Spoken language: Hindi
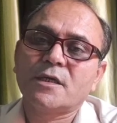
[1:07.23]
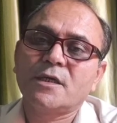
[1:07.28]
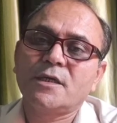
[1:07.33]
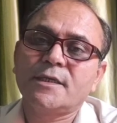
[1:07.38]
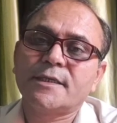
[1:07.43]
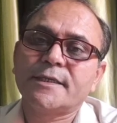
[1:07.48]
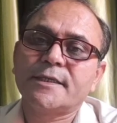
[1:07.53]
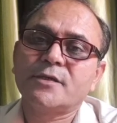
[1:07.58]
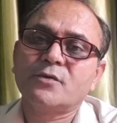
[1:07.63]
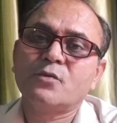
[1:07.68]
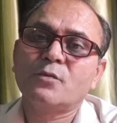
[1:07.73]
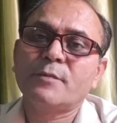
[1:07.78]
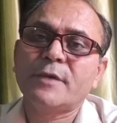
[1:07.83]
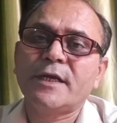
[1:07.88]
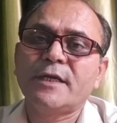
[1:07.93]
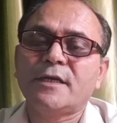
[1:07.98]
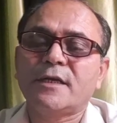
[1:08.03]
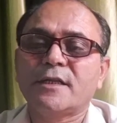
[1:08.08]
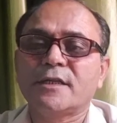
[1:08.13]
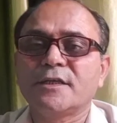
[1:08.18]

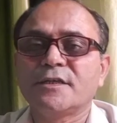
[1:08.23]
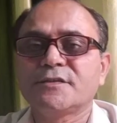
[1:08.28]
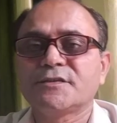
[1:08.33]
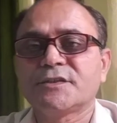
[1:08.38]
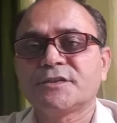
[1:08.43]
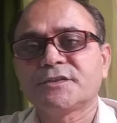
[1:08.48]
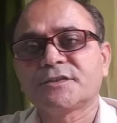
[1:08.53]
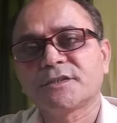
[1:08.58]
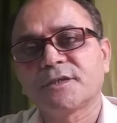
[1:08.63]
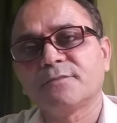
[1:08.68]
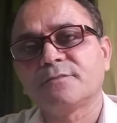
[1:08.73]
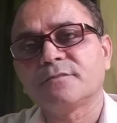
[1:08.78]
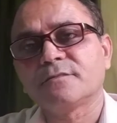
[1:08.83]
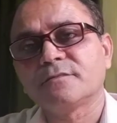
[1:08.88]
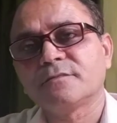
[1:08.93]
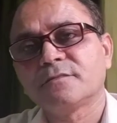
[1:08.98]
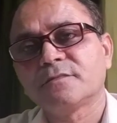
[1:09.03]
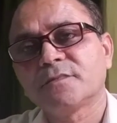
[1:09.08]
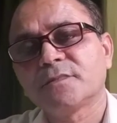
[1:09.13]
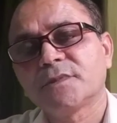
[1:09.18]
इंटेगुमेंट्री सिस्टम
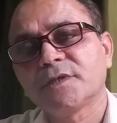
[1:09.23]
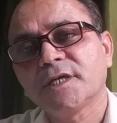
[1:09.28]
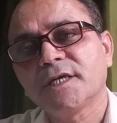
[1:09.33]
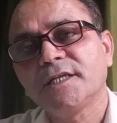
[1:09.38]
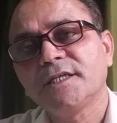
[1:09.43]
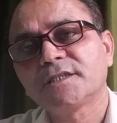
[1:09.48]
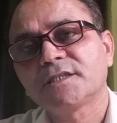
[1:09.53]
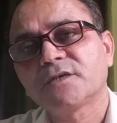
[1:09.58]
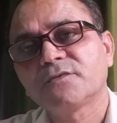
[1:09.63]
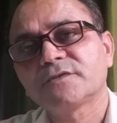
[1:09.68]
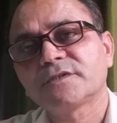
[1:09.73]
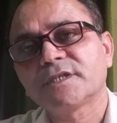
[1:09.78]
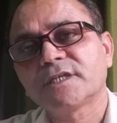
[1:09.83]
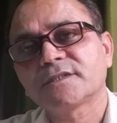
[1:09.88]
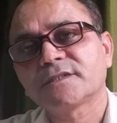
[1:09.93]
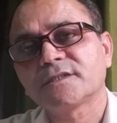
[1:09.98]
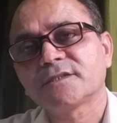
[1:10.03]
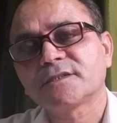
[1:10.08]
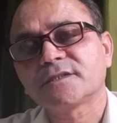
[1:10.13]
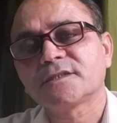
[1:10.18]
यानी त्वचा
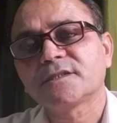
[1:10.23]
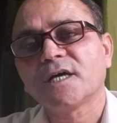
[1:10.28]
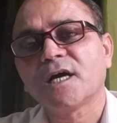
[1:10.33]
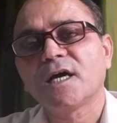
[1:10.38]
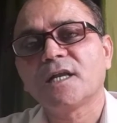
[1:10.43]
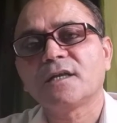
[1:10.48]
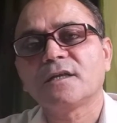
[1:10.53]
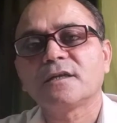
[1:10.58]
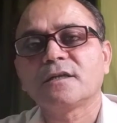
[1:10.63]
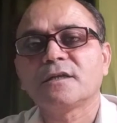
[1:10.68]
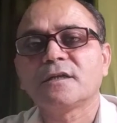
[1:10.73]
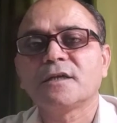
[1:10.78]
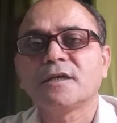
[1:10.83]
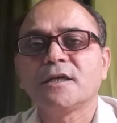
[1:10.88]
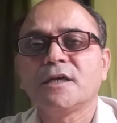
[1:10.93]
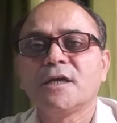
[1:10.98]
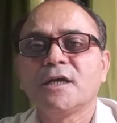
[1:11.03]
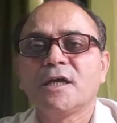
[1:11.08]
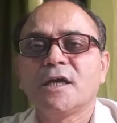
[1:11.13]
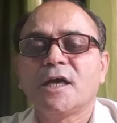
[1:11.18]
संस्थान
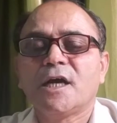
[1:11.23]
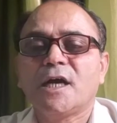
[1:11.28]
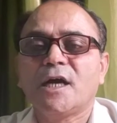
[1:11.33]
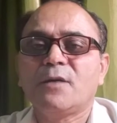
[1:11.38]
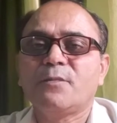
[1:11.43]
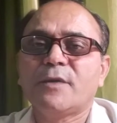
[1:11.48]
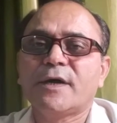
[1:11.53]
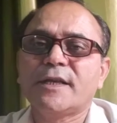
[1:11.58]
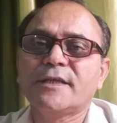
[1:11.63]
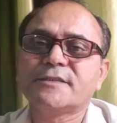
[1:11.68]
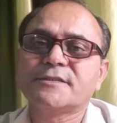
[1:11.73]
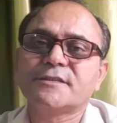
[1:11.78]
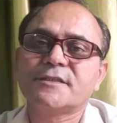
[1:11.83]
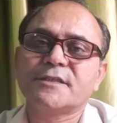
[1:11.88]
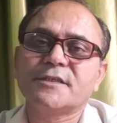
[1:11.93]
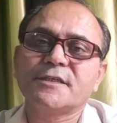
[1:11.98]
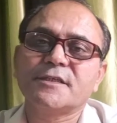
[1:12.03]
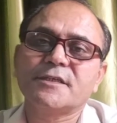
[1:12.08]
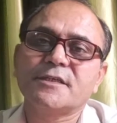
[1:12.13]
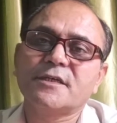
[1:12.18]
हमारे
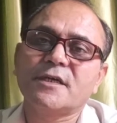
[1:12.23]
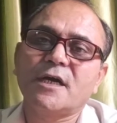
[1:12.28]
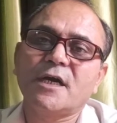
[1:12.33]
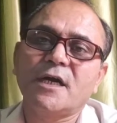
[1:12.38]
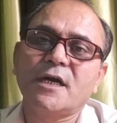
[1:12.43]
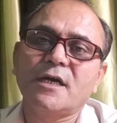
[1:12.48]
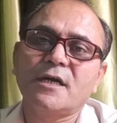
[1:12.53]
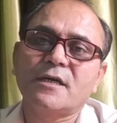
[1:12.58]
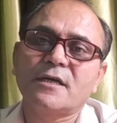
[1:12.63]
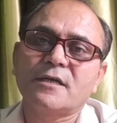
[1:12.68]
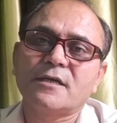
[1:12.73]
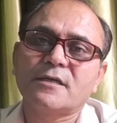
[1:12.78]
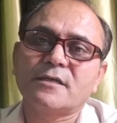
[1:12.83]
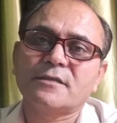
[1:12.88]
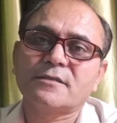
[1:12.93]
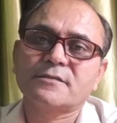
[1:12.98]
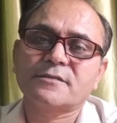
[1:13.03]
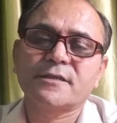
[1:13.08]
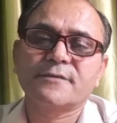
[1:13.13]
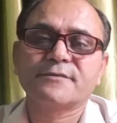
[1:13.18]
शरीर का
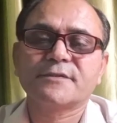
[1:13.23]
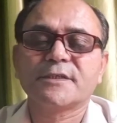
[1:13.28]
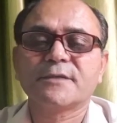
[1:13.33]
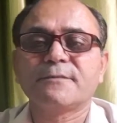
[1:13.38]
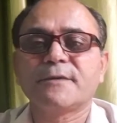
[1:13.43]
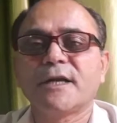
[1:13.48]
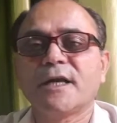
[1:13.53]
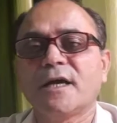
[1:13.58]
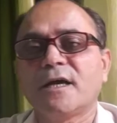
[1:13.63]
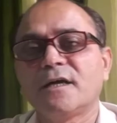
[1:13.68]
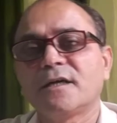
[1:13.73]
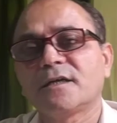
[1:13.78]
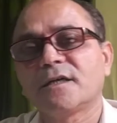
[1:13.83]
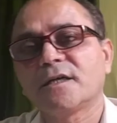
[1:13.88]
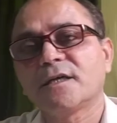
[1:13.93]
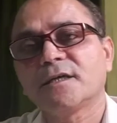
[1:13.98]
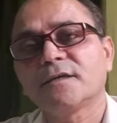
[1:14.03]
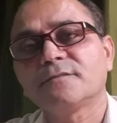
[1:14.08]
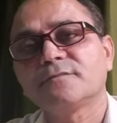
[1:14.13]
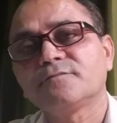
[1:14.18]
सबसे बड़ा अंग
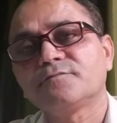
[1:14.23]
है